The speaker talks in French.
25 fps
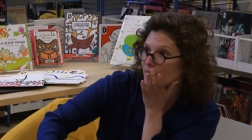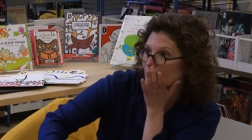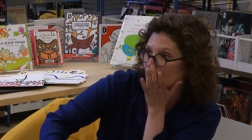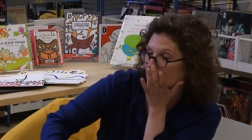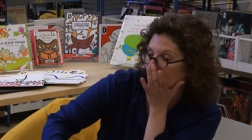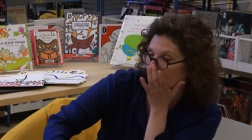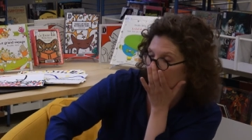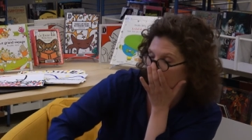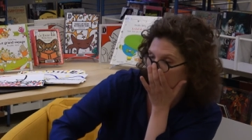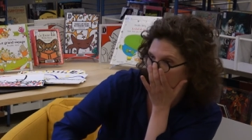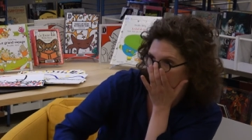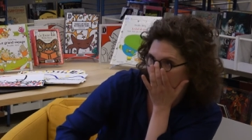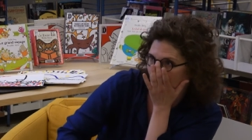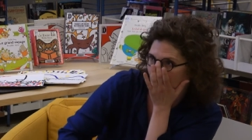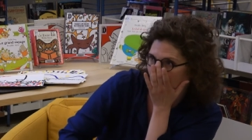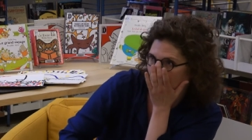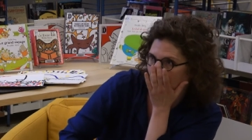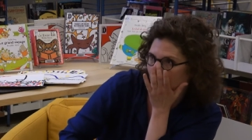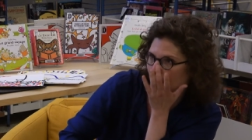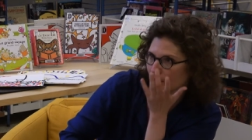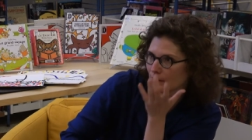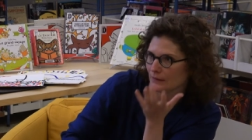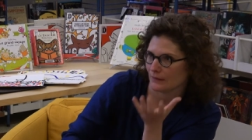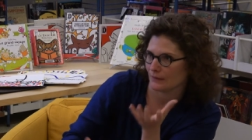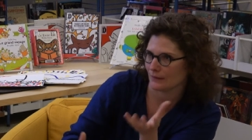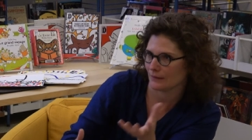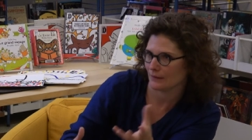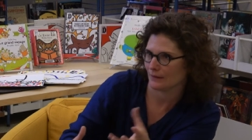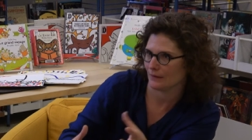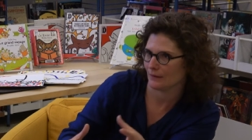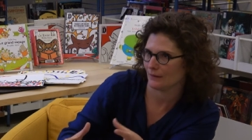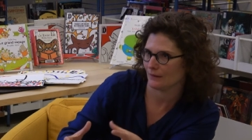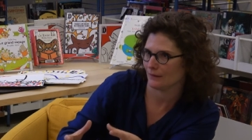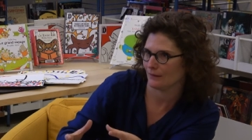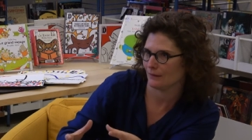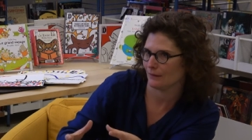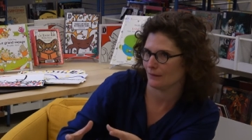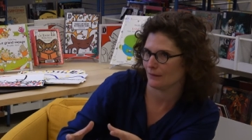c'est comme euh, c'est
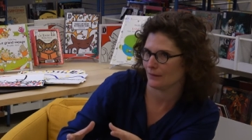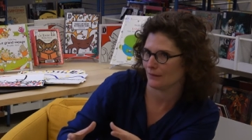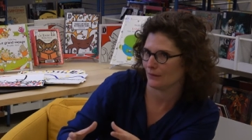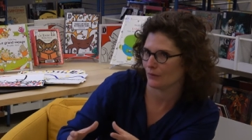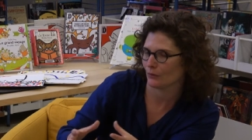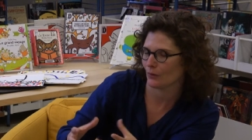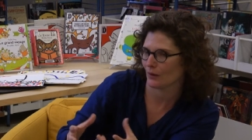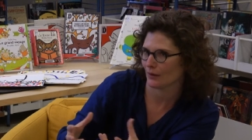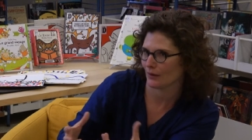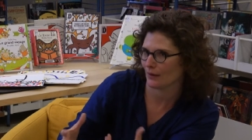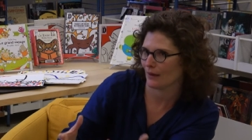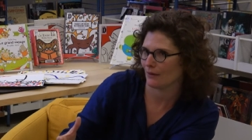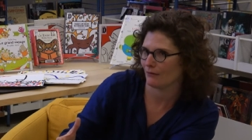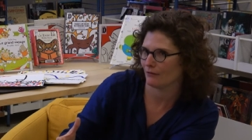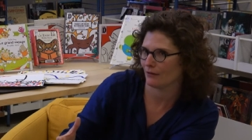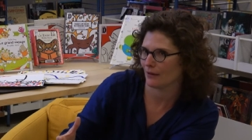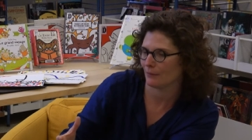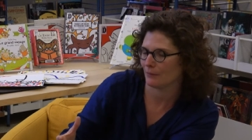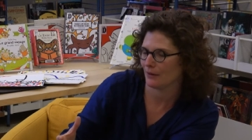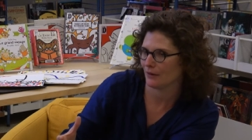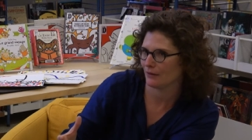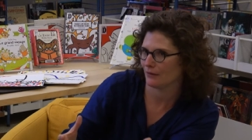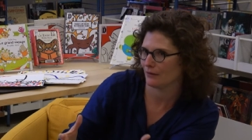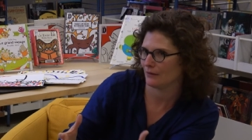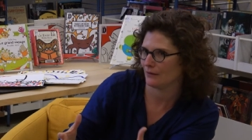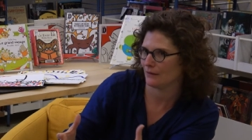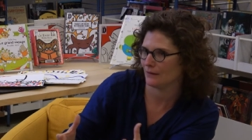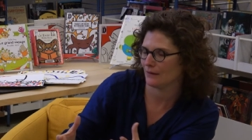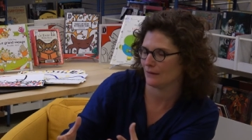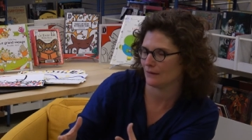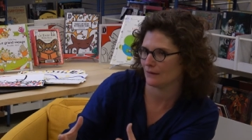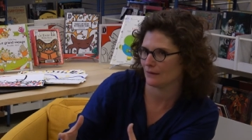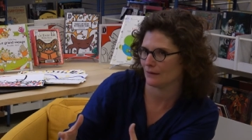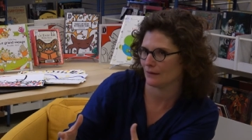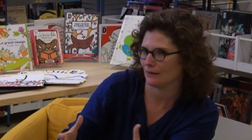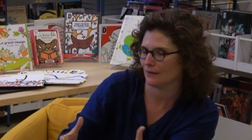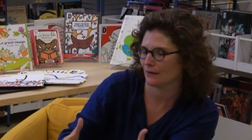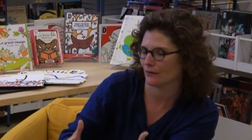l'histoire de l'alphabet que je
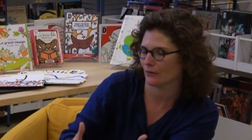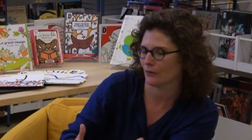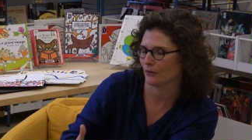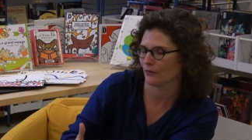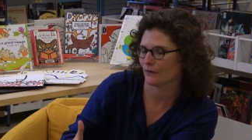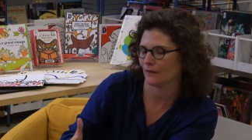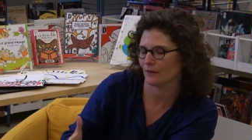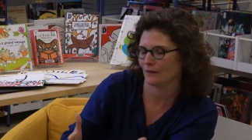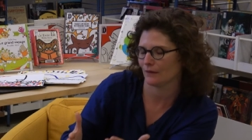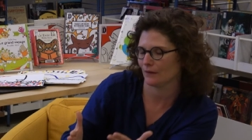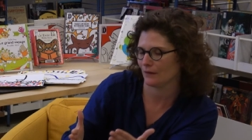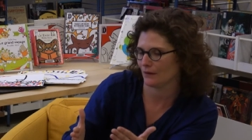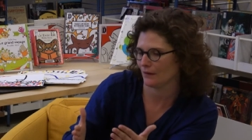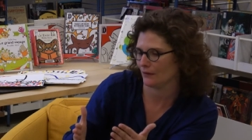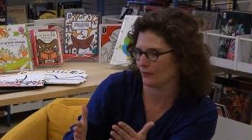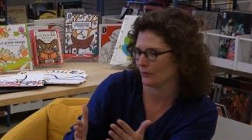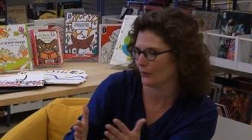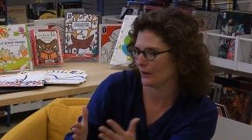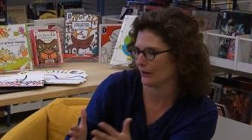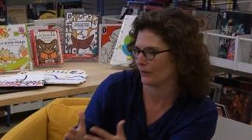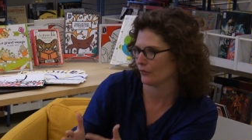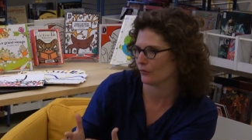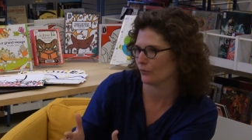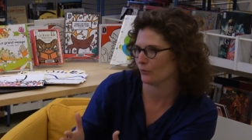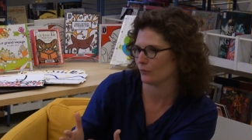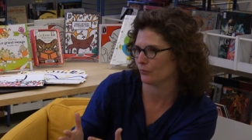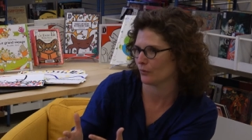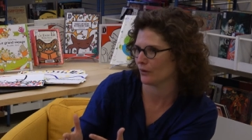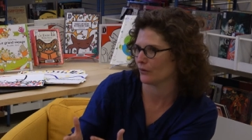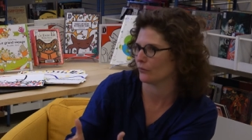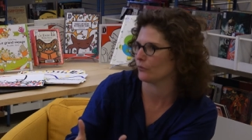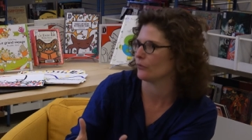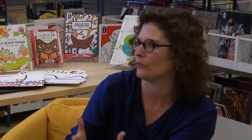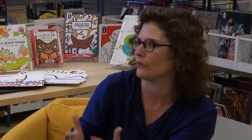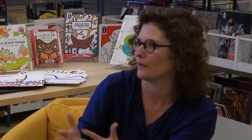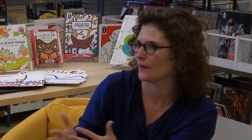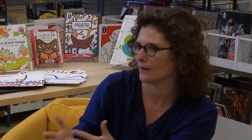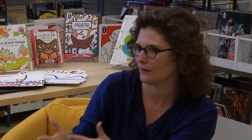disais, c'est-à-dire que si les oreilles sont
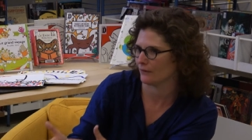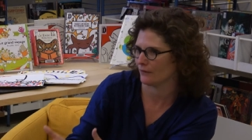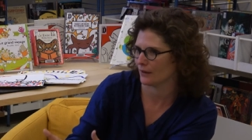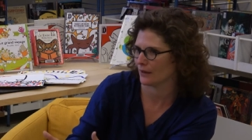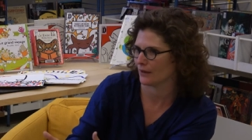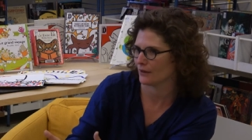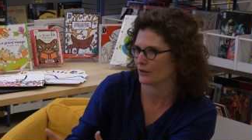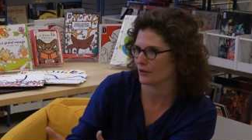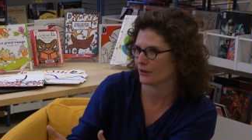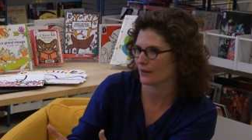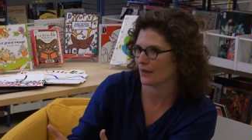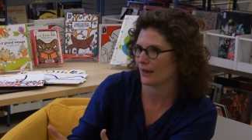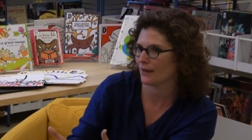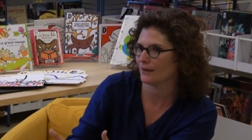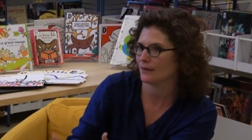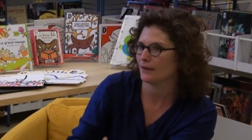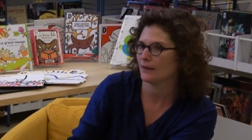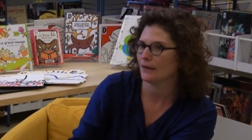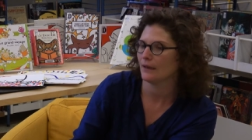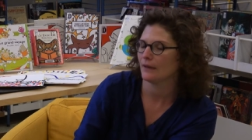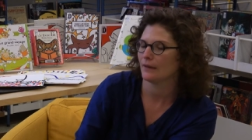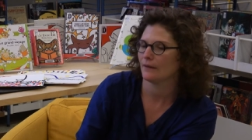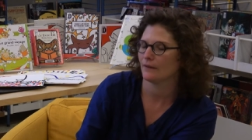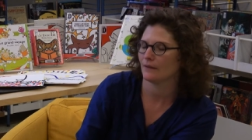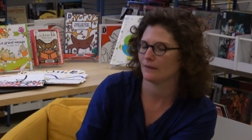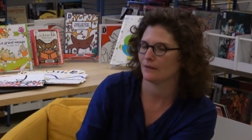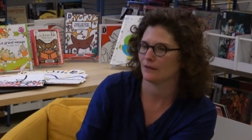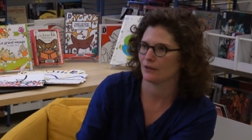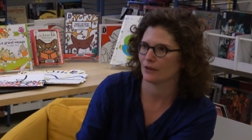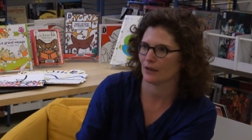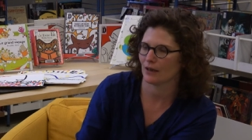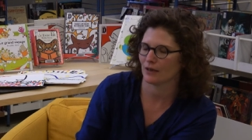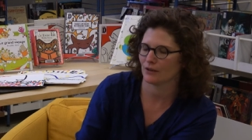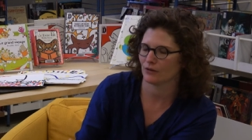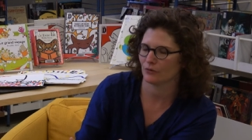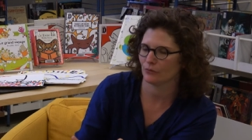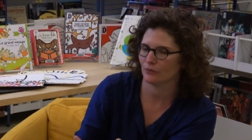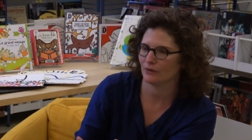pointues, ça devient un chat, si
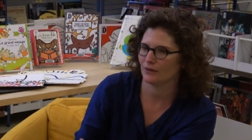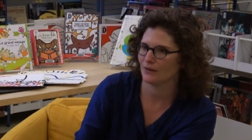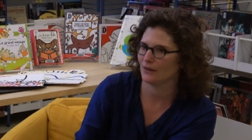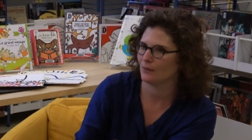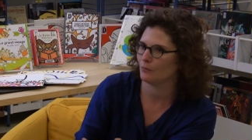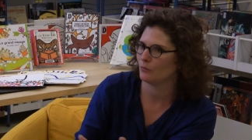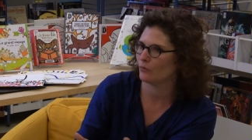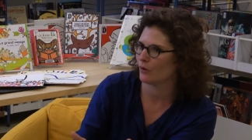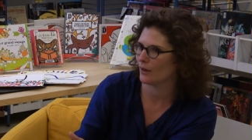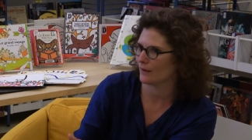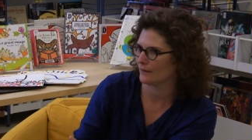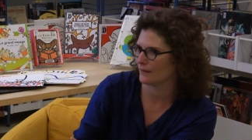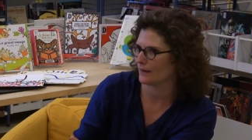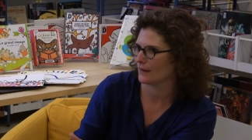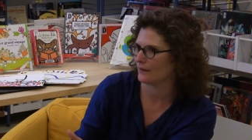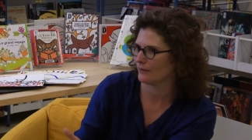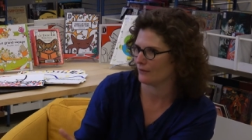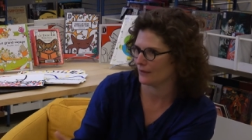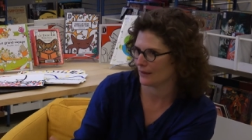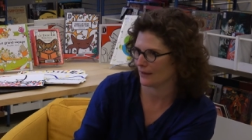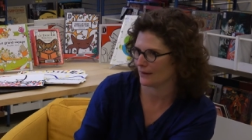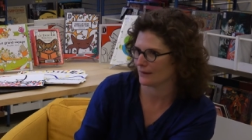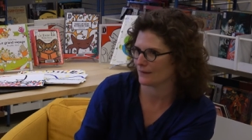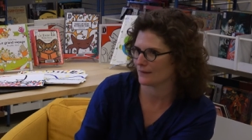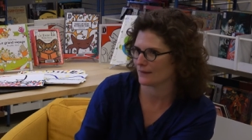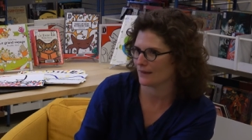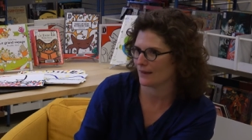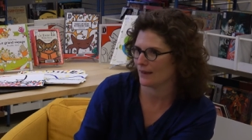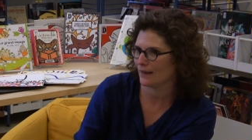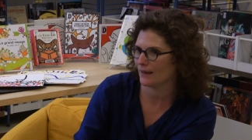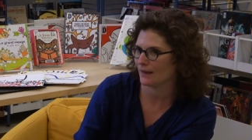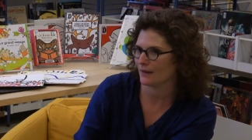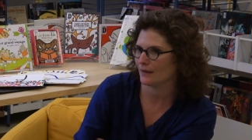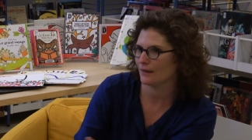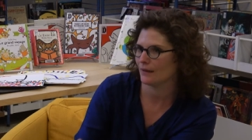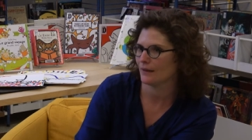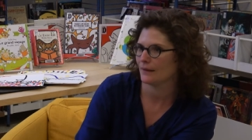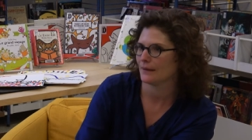j'en rajoute des bois, ça devient un
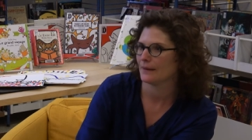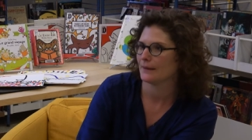cerf.